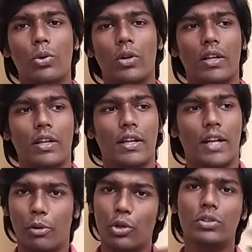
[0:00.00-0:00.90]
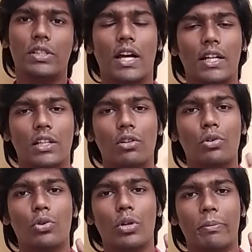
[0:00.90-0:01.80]
ஒரு நம்ம யோசிக்காத
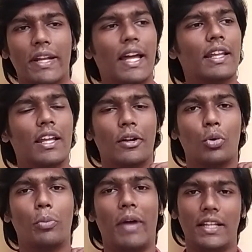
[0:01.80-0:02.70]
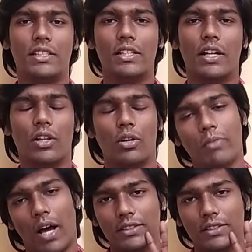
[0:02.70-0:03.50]
அளவுக்கு ஒரு மிராக்கலான ஒரு மேஜிக் நடக்கும்